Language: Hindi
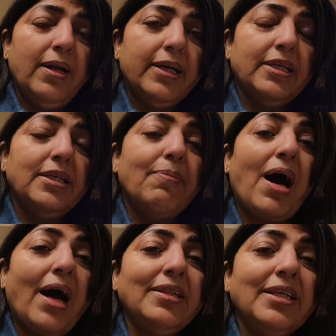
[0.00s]
लेकिन जब
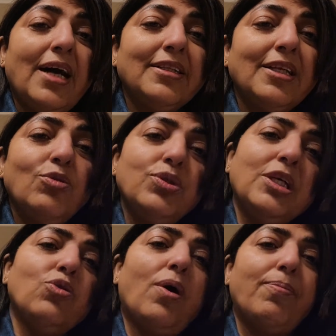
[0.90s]
हाथ दिखाते हैं तो
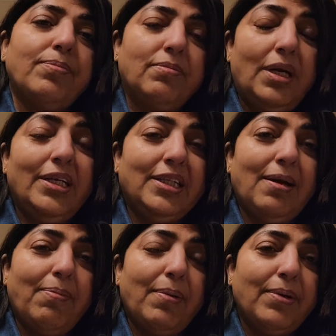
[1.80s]
उसकी तो हम लेते
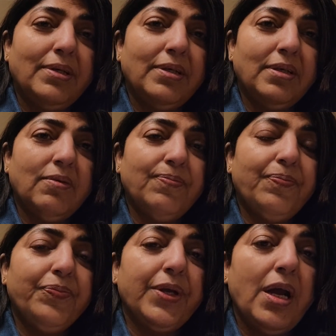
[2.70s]
हैं पेमेंट
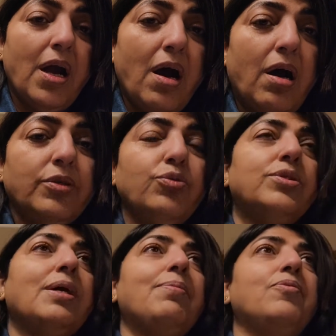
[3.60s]
और
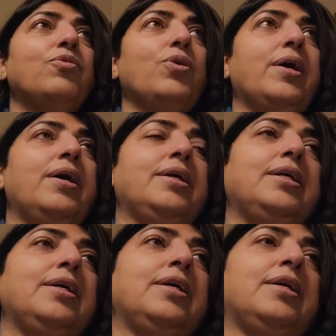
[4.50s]
दूसरा वो है
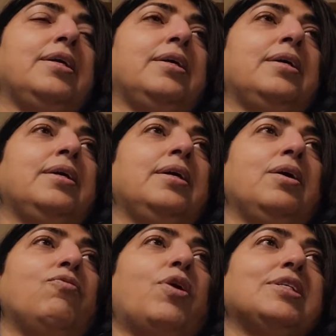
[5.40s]
कि
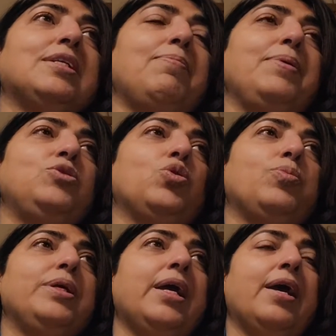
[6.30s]
व्हाट्सअप पे जो
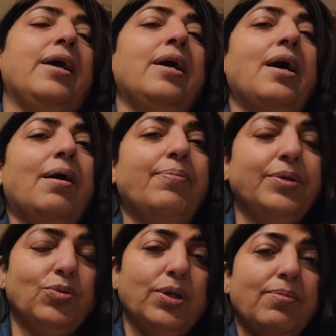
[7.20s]
भी है आप
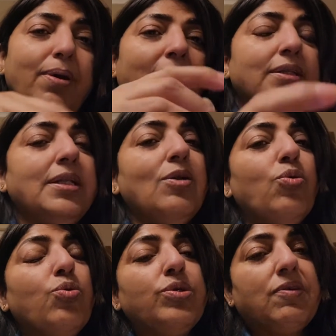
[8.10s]
क्योंकि मैं इतने
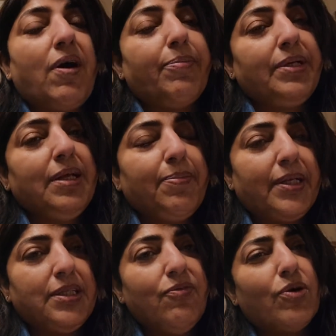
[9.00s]
लोगों को जवाब नहीं दे
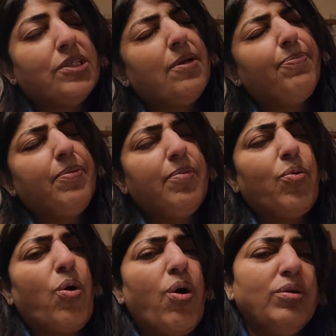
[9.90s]
पाती व्हाट्सअप पे भी
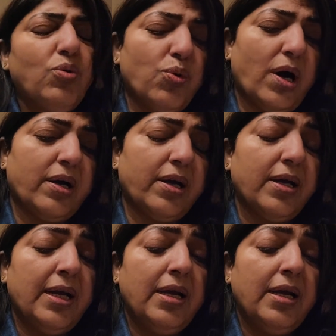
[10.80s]
बहुत लोग आ गए